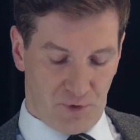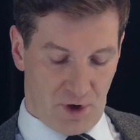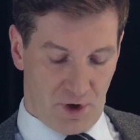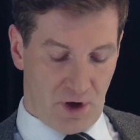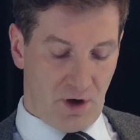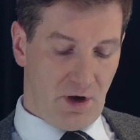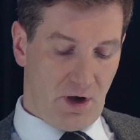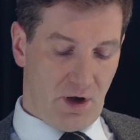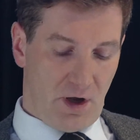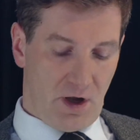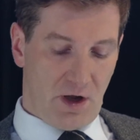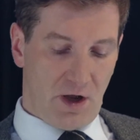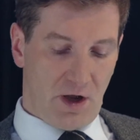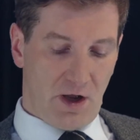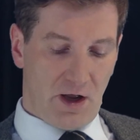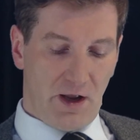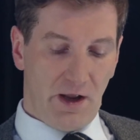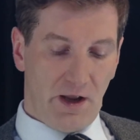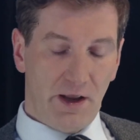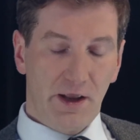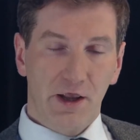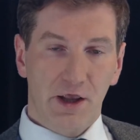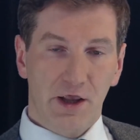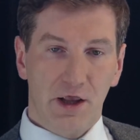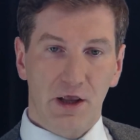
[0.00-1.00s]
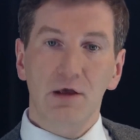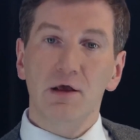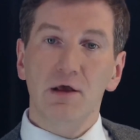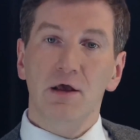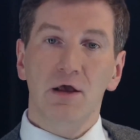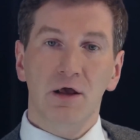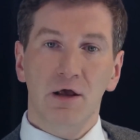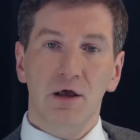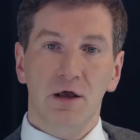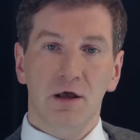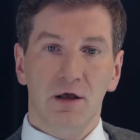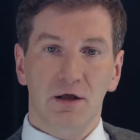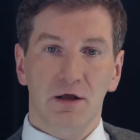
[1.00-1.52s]
А,
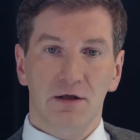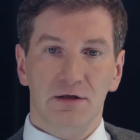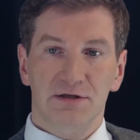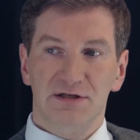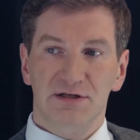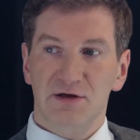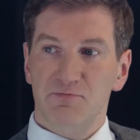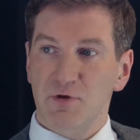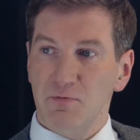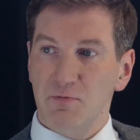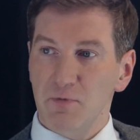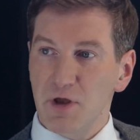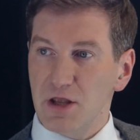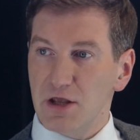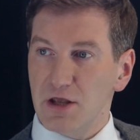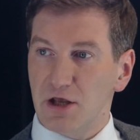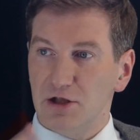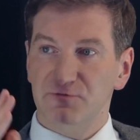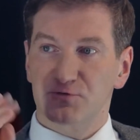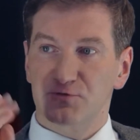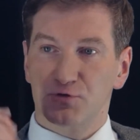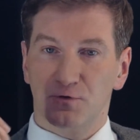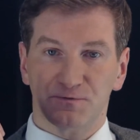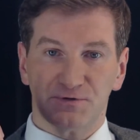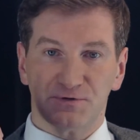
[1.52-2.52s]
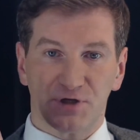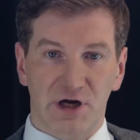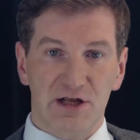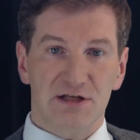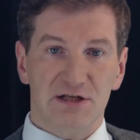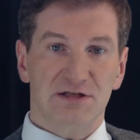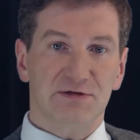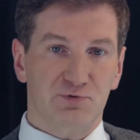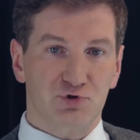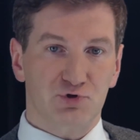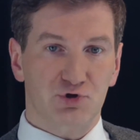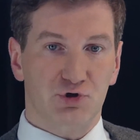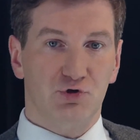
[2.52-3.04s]
и, тем не менее, это все в
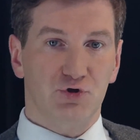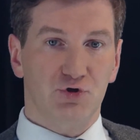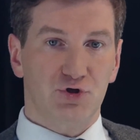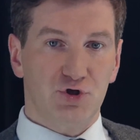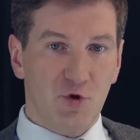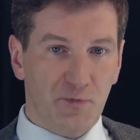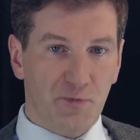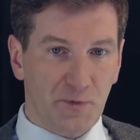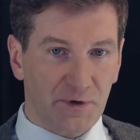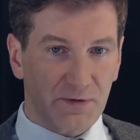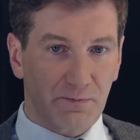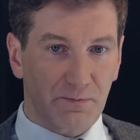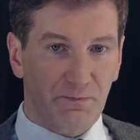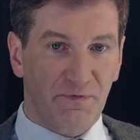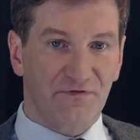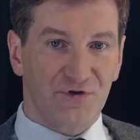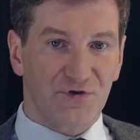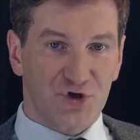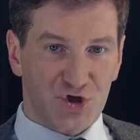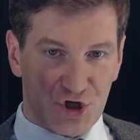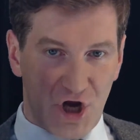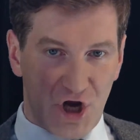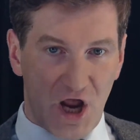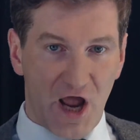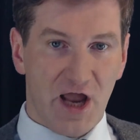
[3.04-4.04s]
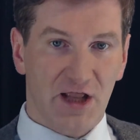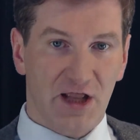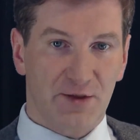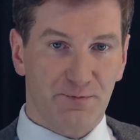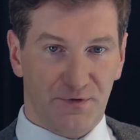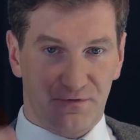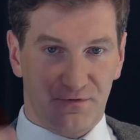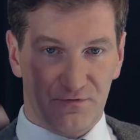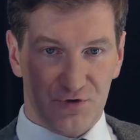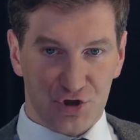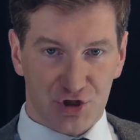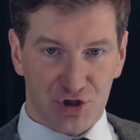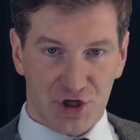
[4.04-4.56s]
тренде, потому что YouTube это повышает,
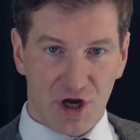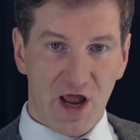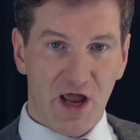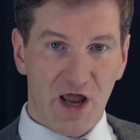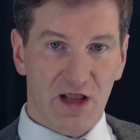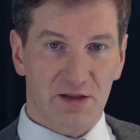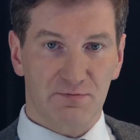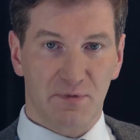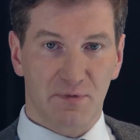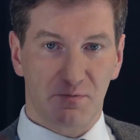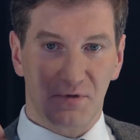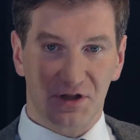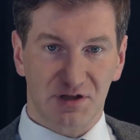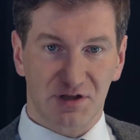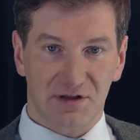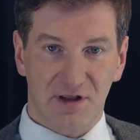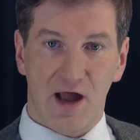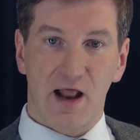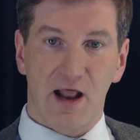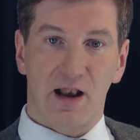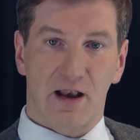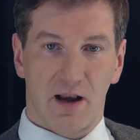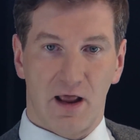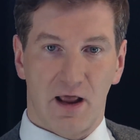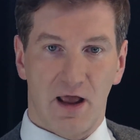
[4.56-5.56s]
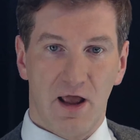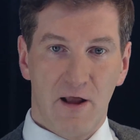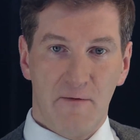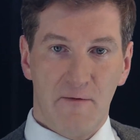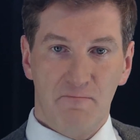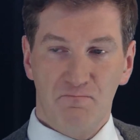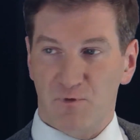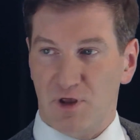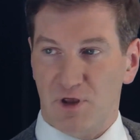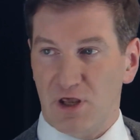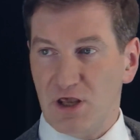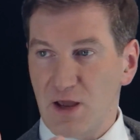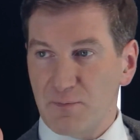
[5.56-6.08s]
повышает моментально.
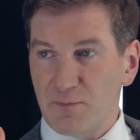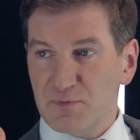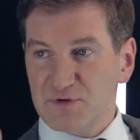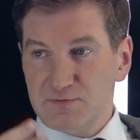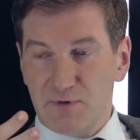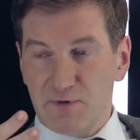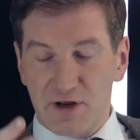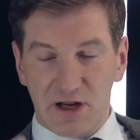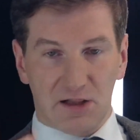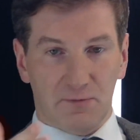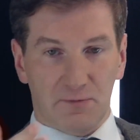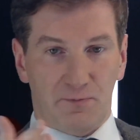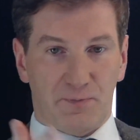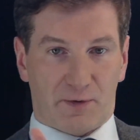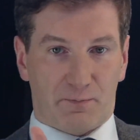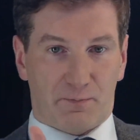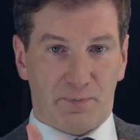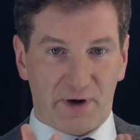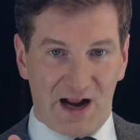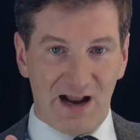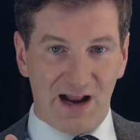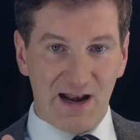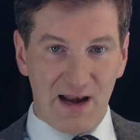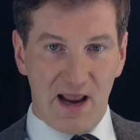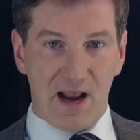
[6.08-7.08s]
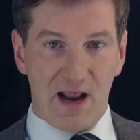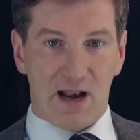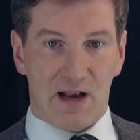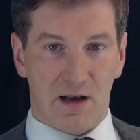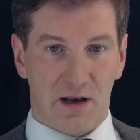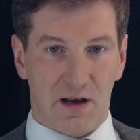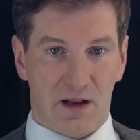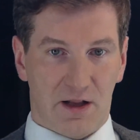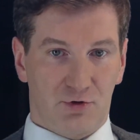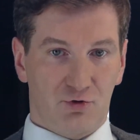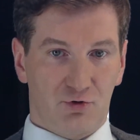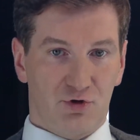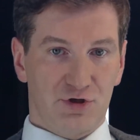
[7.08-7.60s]
И я посмотрел про
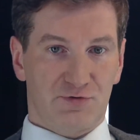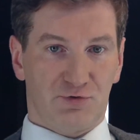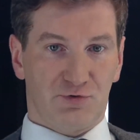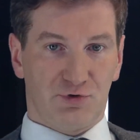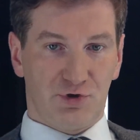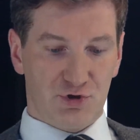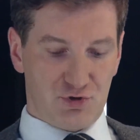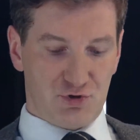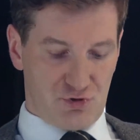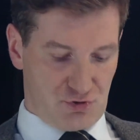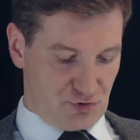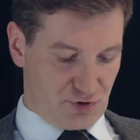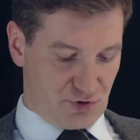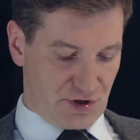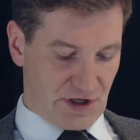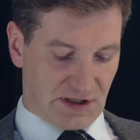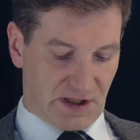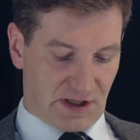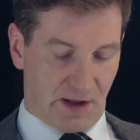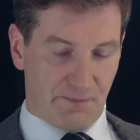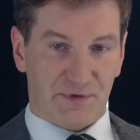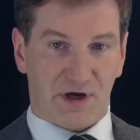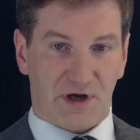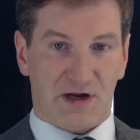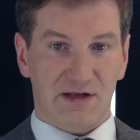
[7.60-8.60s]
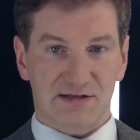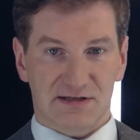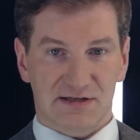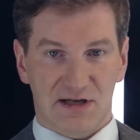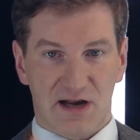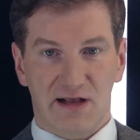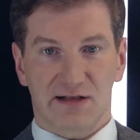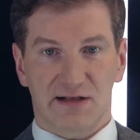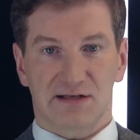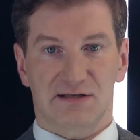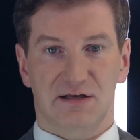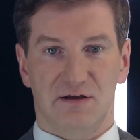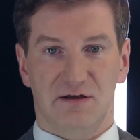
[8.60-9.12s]
параллельно. То есть вот идет у тебя там
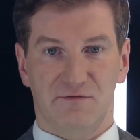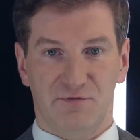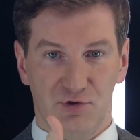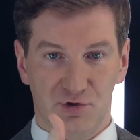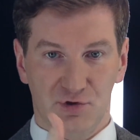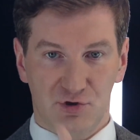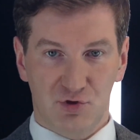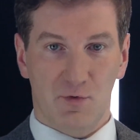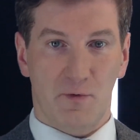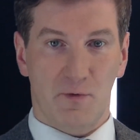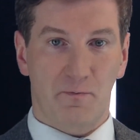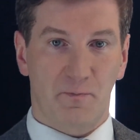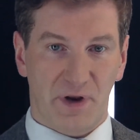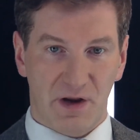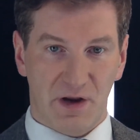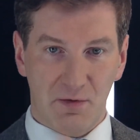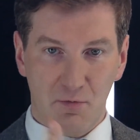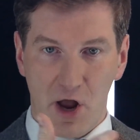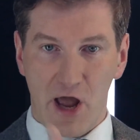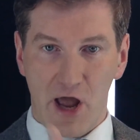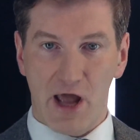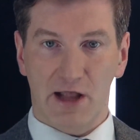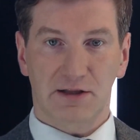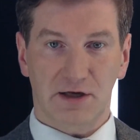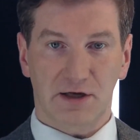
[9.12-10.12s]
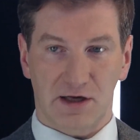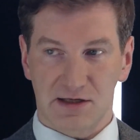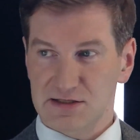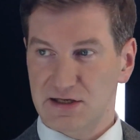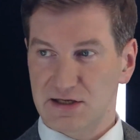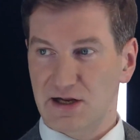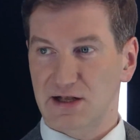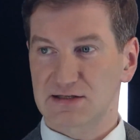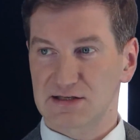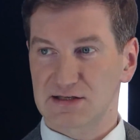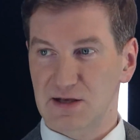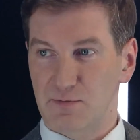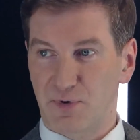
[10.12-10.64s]
трансляция в YouTube, прямая
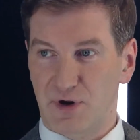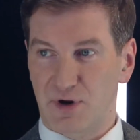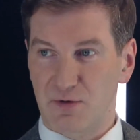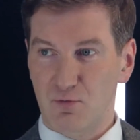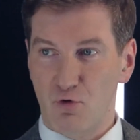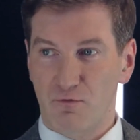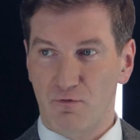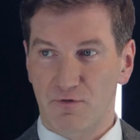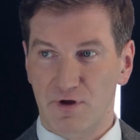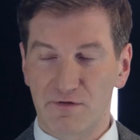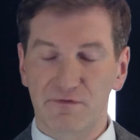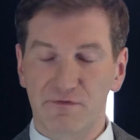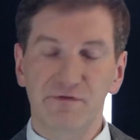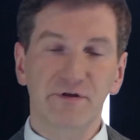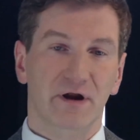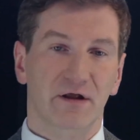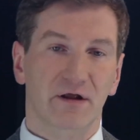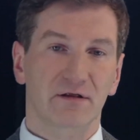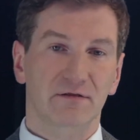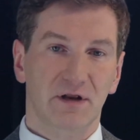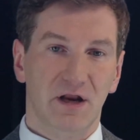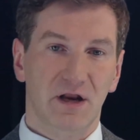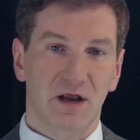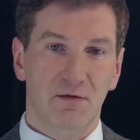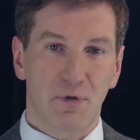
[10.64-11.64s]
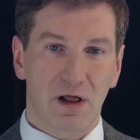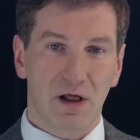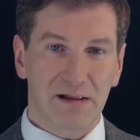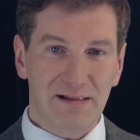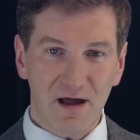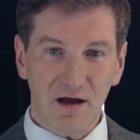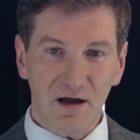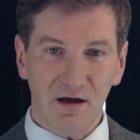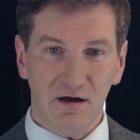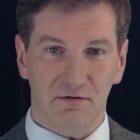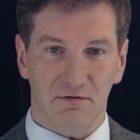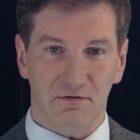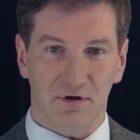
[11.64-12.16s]
трансляция прямого эфира Андрея
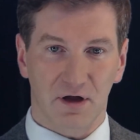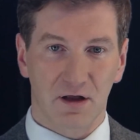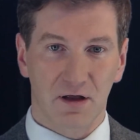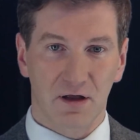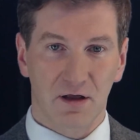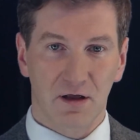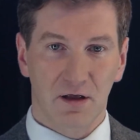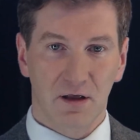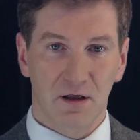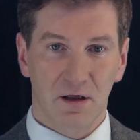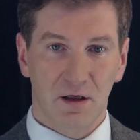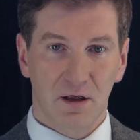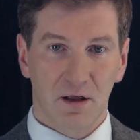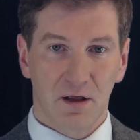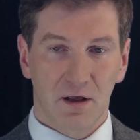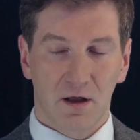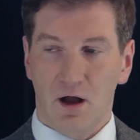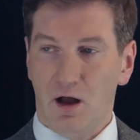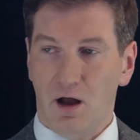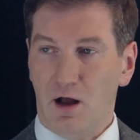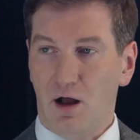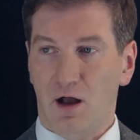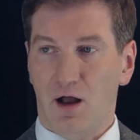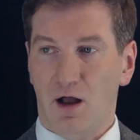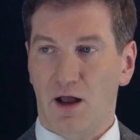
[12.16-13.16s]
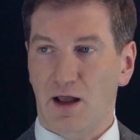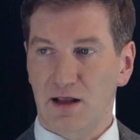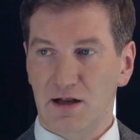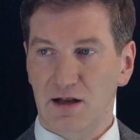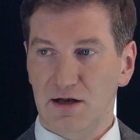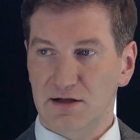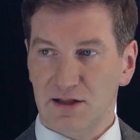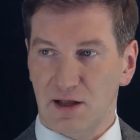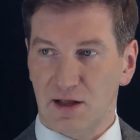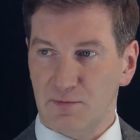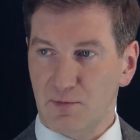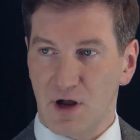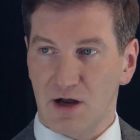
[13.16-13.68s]
Малахова, а, или
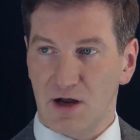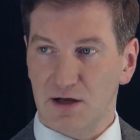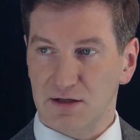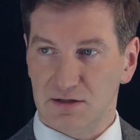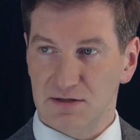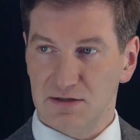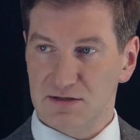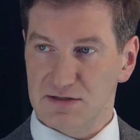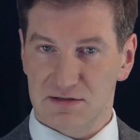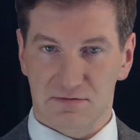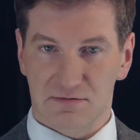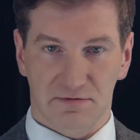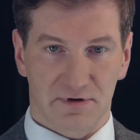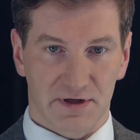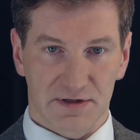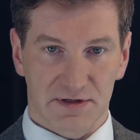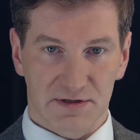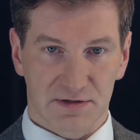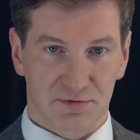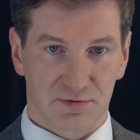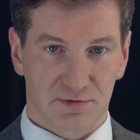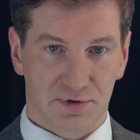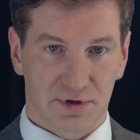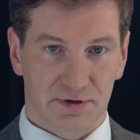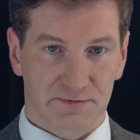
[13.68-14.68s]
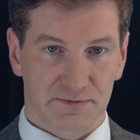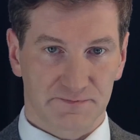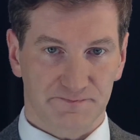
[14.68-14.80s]
там как это называется у них.